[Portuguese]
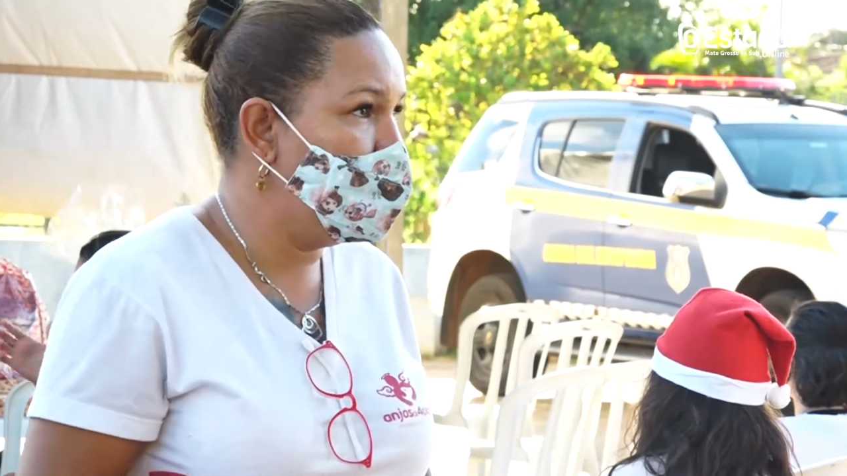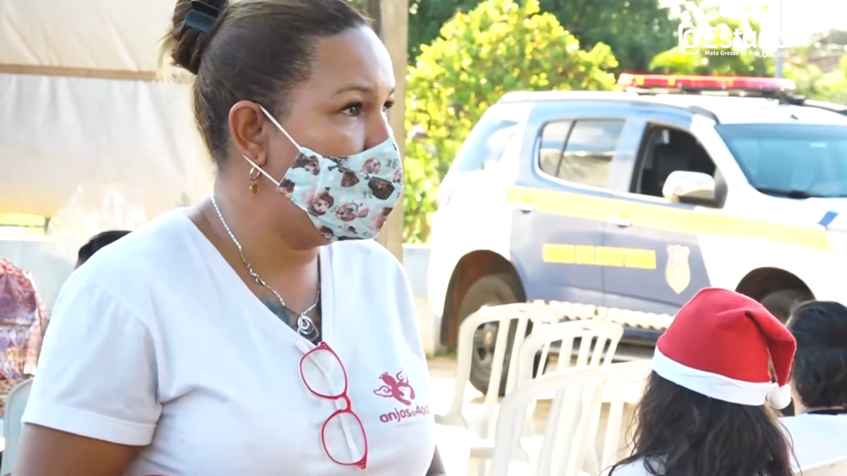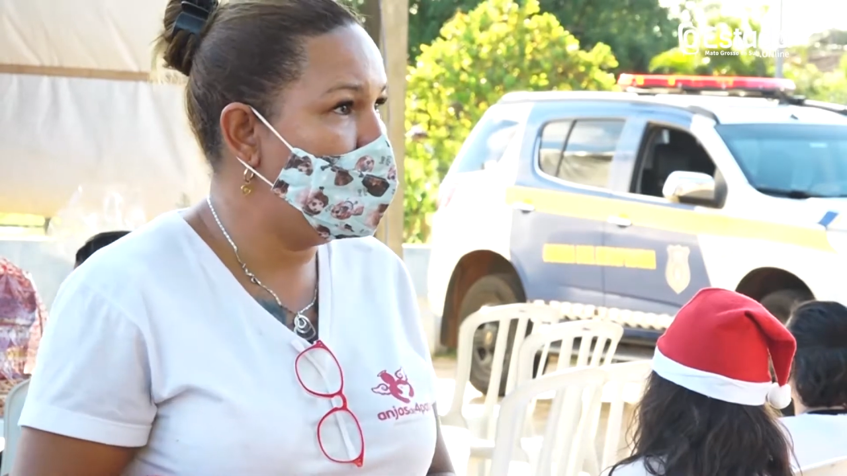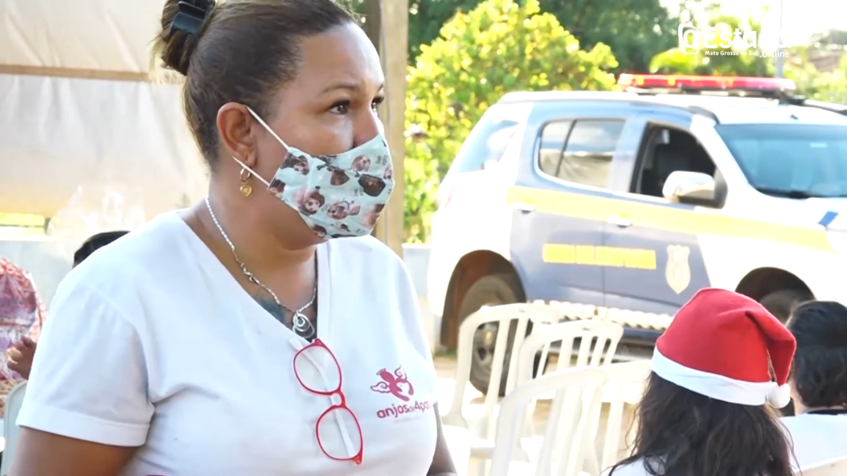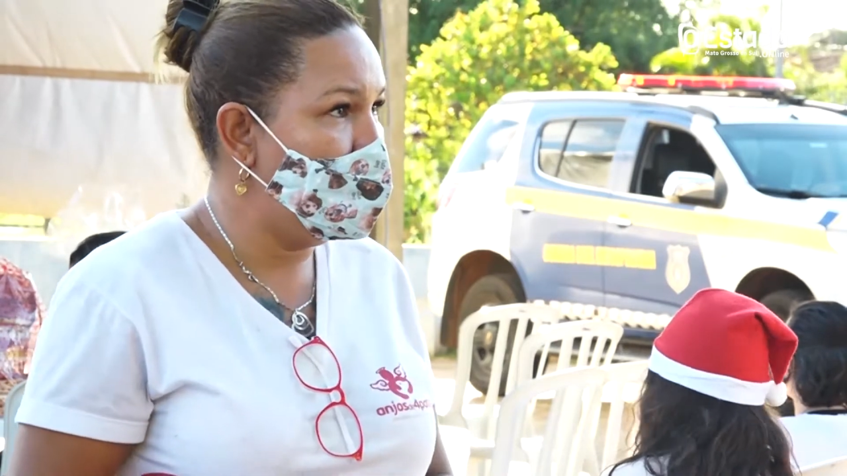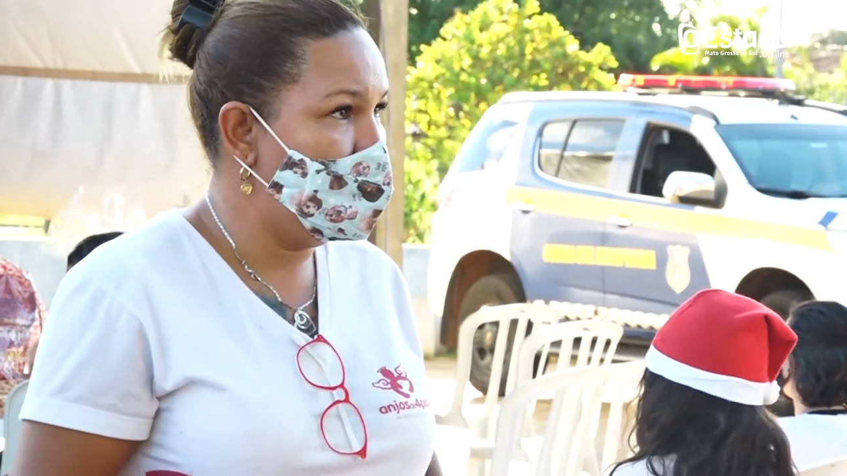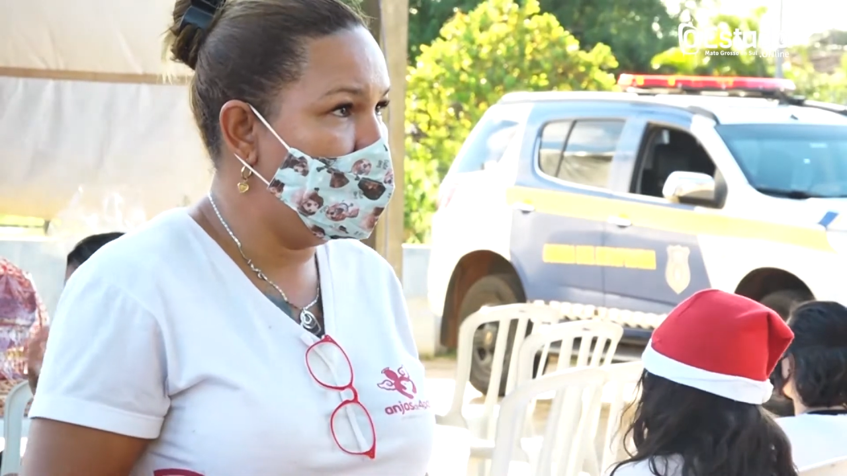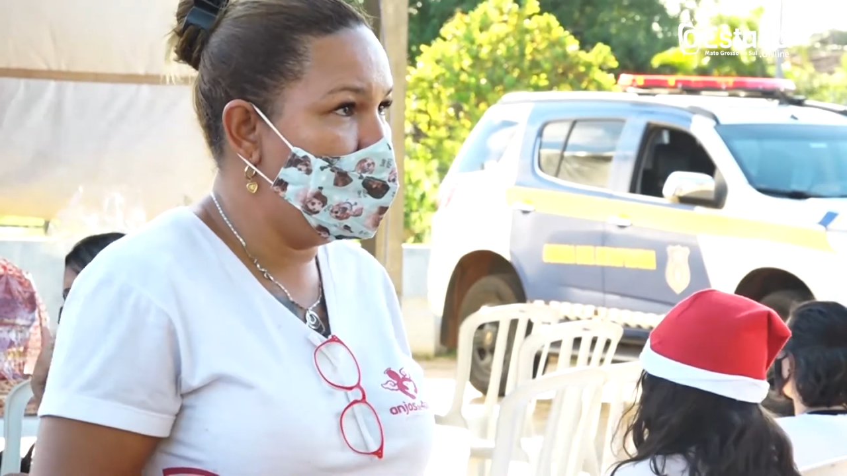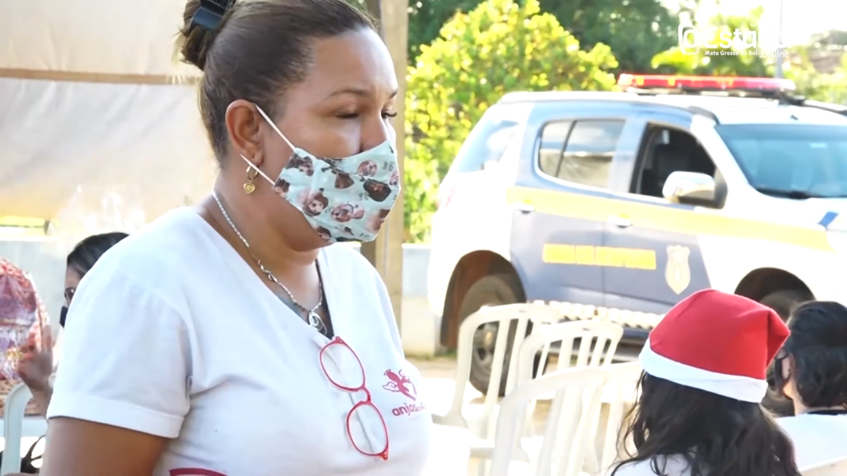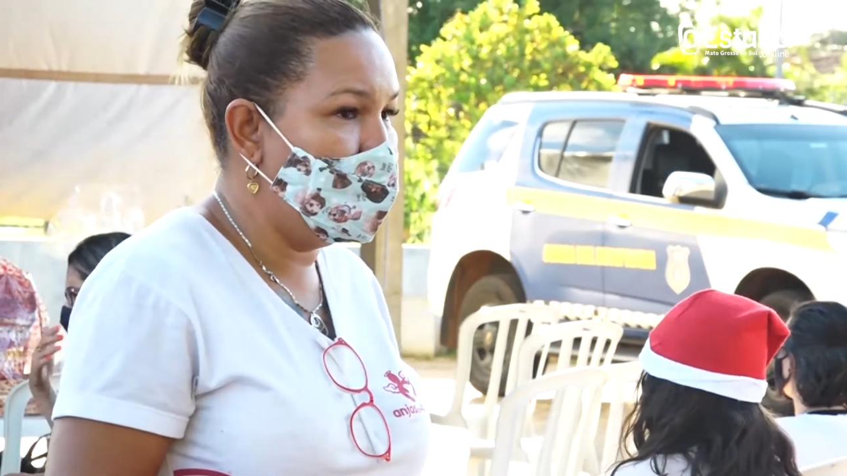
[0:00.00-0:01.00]
de animais em
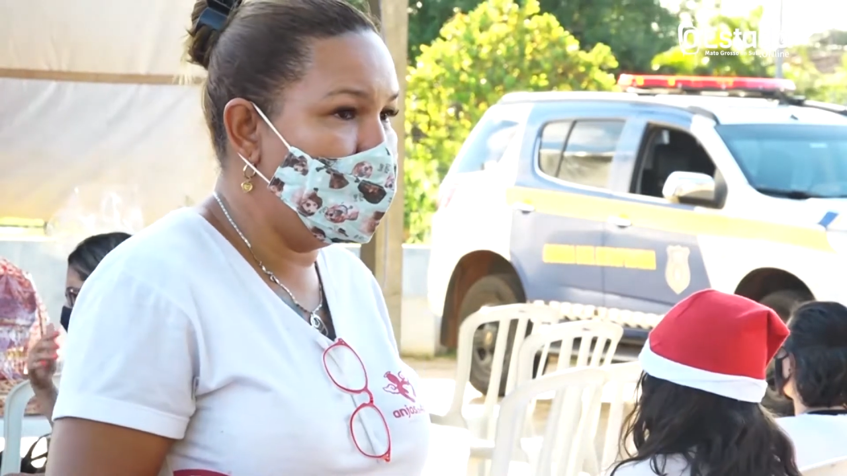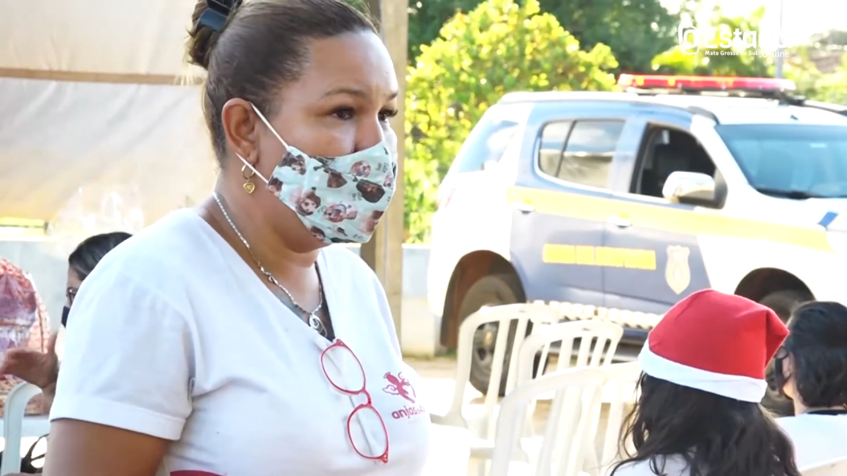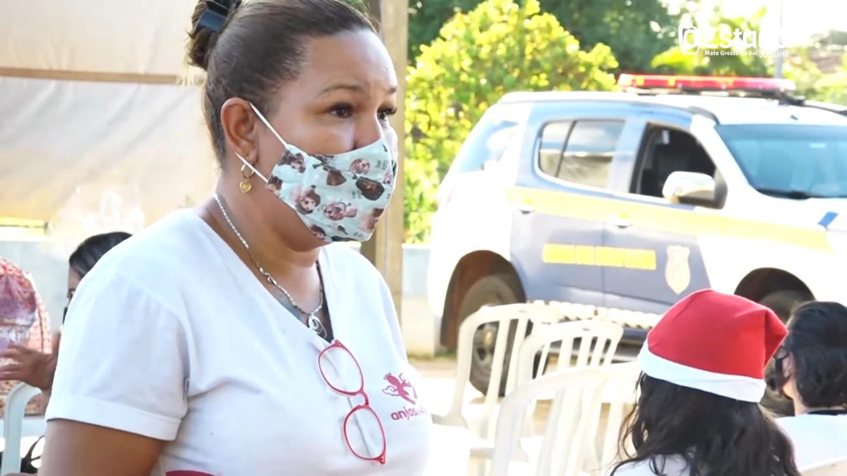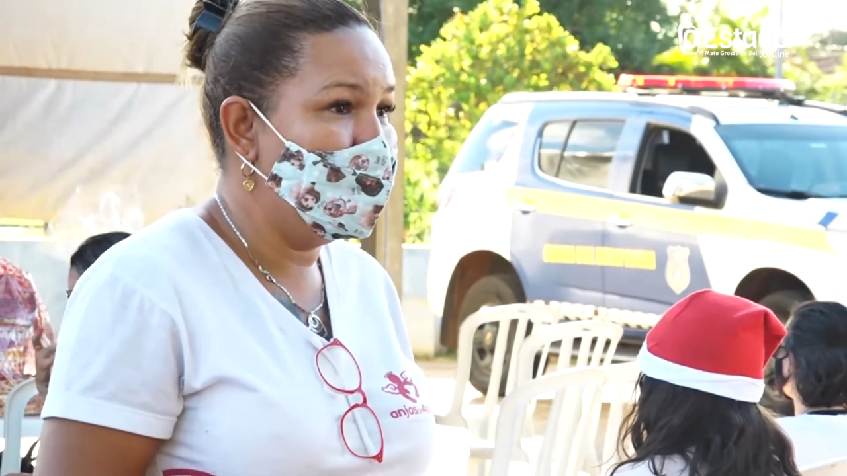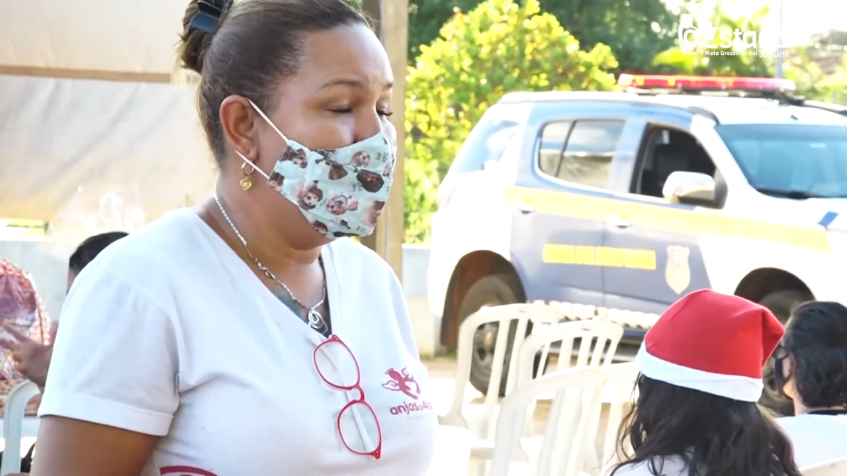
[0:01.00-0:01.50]
Campo Grande,